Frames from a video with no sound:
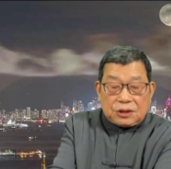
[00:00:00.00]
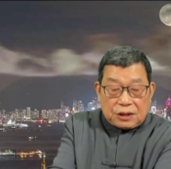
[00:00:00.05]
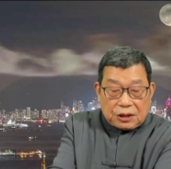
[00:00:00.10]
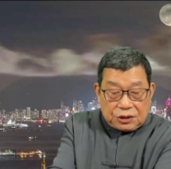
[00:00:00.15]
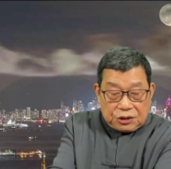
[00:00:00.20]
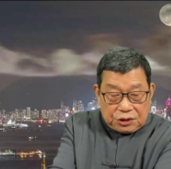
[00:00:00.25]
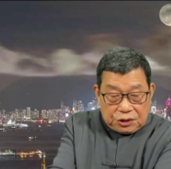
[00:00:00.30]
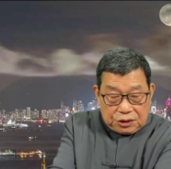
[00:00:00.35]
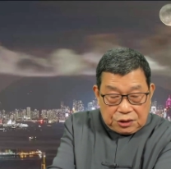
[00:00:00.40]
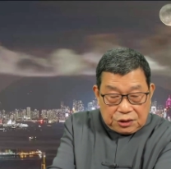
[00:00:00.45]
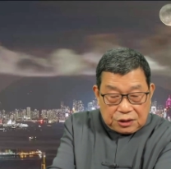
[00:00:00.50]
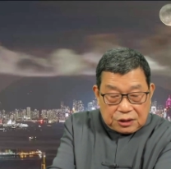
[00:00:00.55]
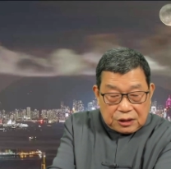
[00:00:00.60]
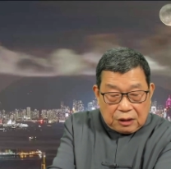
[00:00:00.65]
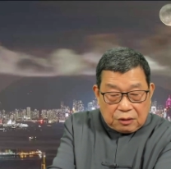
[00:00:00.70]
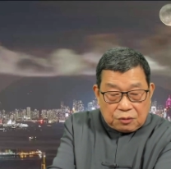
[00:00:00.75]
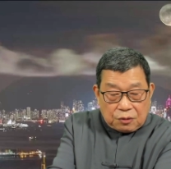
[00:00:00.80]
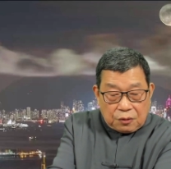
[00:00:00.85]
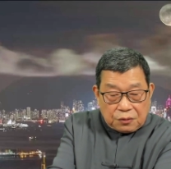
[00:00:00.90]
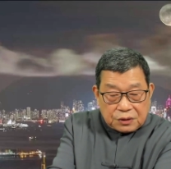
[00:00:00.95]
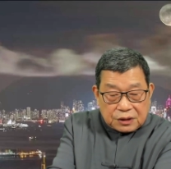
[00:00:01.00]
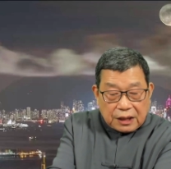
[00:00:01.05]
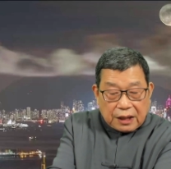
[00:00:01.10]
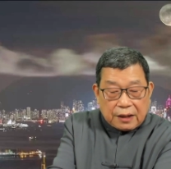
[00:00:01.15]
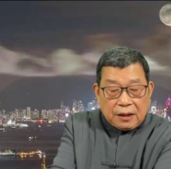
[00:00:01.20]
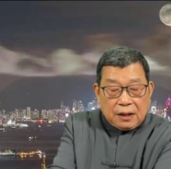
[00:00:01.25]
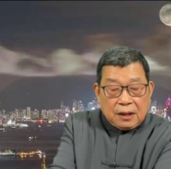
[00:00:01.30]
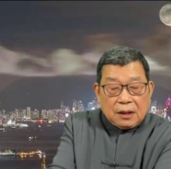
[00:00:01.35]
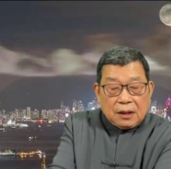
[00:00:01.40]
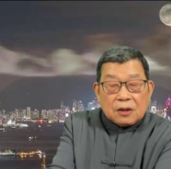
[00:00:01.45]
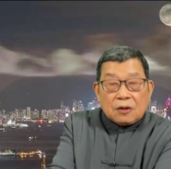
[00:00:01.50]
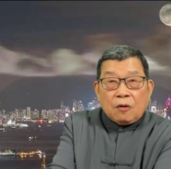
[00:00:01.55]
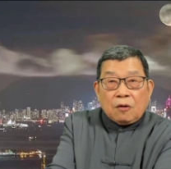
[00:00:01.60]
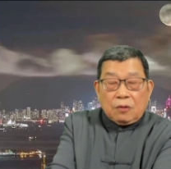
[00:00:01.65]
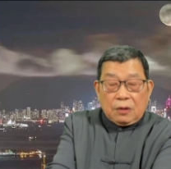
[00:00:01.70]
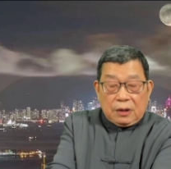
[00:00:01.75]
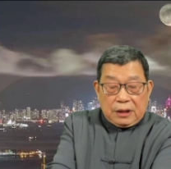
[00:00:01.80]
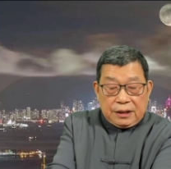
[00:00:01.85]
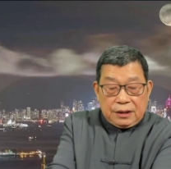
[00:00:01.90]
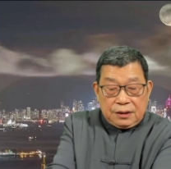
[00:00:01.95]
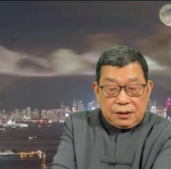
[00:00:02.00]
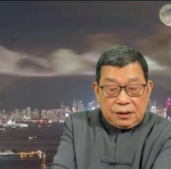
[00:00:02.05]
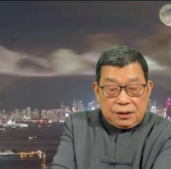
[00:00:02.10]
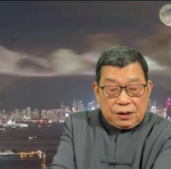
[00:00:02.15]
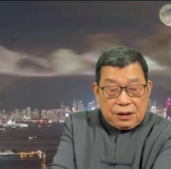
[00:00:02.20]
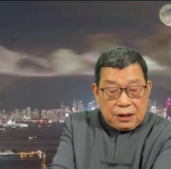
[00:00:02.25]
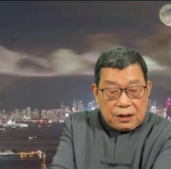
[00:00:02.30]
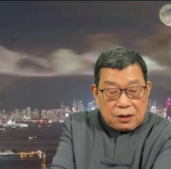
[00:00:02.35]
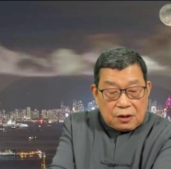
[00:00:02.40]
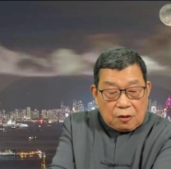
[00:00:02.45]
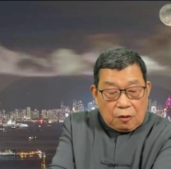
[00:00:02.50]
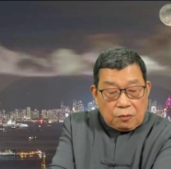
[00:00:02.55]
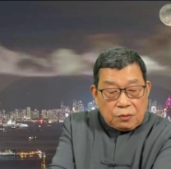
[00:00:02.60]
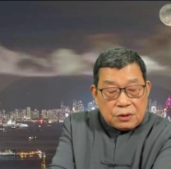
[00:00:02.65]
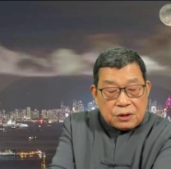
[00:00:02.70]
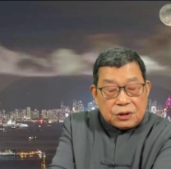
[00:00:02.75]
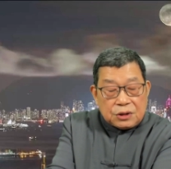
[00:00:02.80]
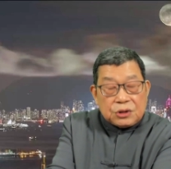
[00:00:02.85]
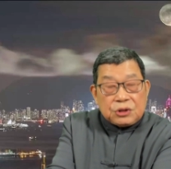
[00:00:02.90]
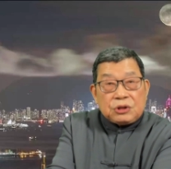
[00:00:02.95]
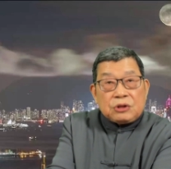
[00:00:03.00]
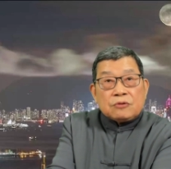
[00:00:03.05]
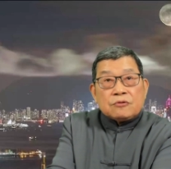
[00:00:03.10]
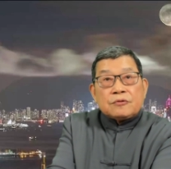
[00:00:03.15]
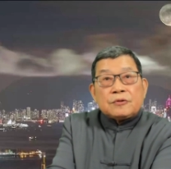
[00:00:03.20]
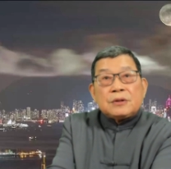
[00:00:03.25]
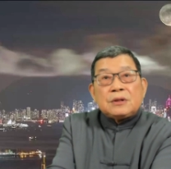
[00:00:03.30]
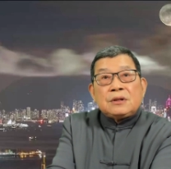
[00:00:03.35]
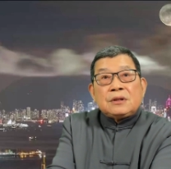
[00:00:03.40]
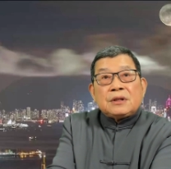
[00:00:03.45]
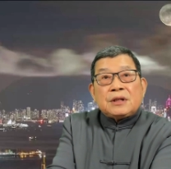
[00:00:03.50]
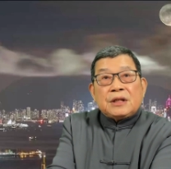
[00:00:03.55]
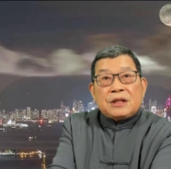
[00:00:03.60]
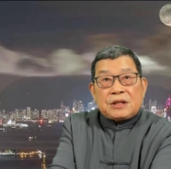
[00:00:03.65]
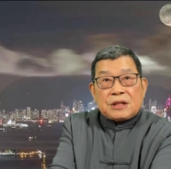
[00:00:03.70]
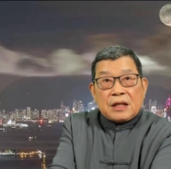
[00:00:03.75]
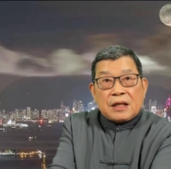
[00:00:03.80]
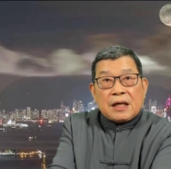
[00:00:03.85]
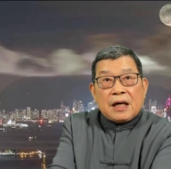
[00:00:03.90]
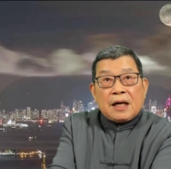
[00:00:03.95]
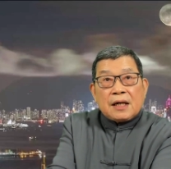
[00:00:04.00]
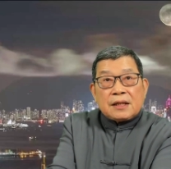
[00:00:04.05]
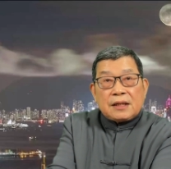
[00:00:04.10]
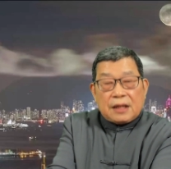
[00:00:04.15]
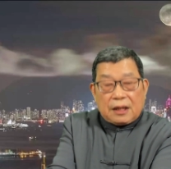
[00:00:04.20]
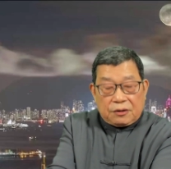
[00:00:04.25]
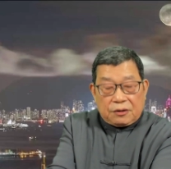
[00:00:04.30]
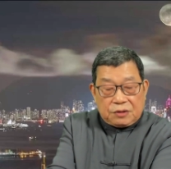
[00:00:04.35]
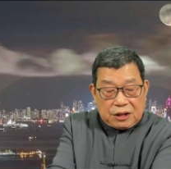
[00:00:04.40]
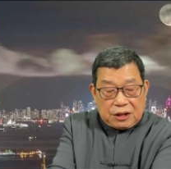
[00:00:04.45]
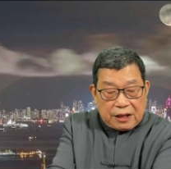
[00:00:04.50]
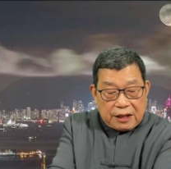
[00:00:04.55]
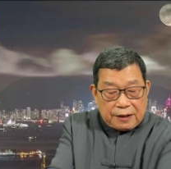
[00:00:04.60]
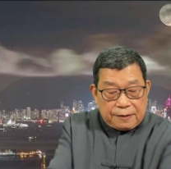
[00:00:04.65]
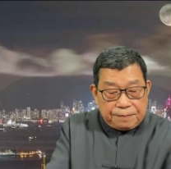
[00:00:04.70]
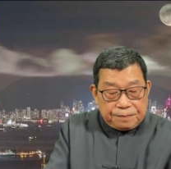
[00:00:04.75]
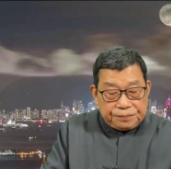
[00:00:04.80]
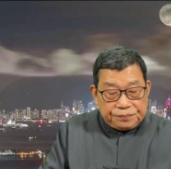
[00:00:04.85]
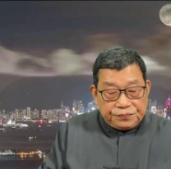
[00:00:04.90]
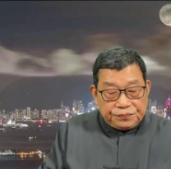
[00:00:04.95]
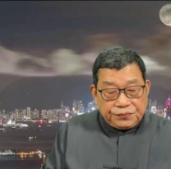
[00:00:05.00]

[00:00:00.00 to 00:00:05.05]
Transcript: 的制造工厂工人因工资纠纷已经抗议了好几天。